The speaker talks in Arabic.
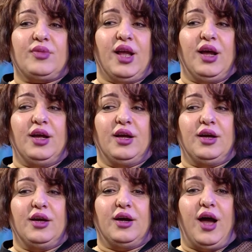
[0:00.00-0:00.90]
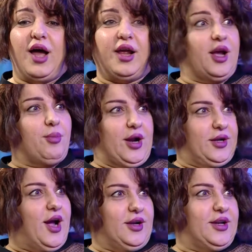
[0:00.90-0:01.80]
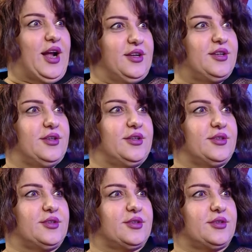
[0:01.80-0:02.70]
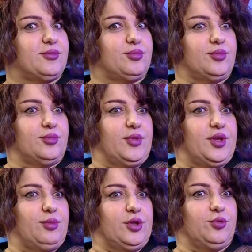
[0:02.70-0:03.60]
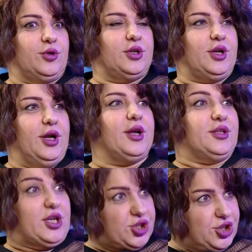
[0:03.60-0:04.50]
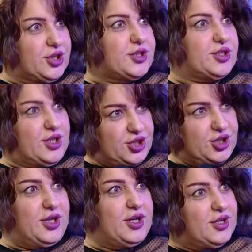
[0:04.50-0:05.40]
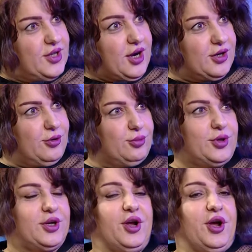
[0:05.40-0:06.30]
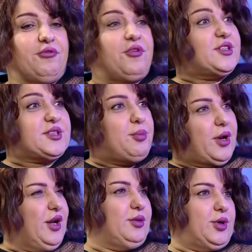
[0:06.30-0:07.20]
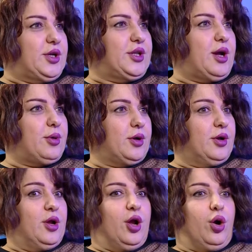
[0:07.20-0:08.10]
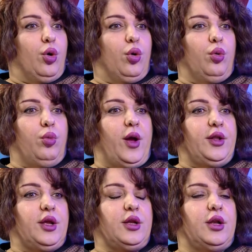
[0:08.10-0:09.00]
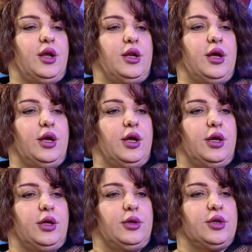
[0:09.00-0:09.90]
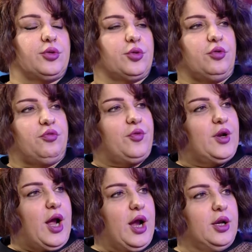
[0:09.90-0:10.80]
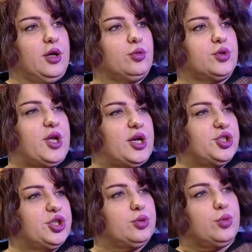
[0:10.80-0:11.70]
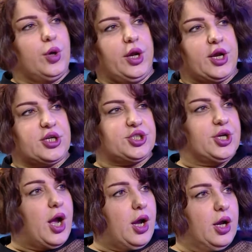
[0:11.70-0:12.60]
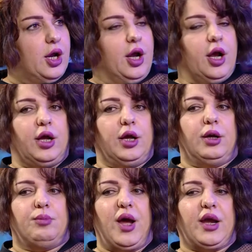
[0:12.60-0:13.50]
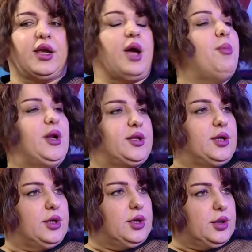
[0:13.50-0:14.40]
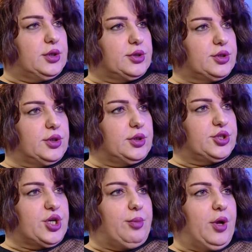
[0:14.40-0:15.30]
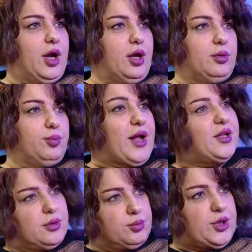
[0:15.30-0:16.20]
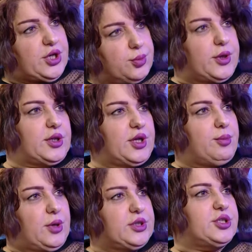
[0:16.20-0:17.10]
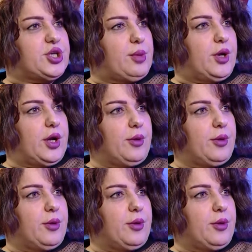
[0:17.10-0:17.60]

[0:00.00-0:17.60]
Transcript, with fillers: آه هاي كمان كان يعني دي آه، مثل ما تقولي إيه، تشجيع تشجيع تشجيع لذاك العمر فاستمريت بالكتابه وبعدين انا آه، لظروف العائليه والتهجير وهيك اشياء آه ما كملت الجامعه بعدين من كبرت كملت الجامعه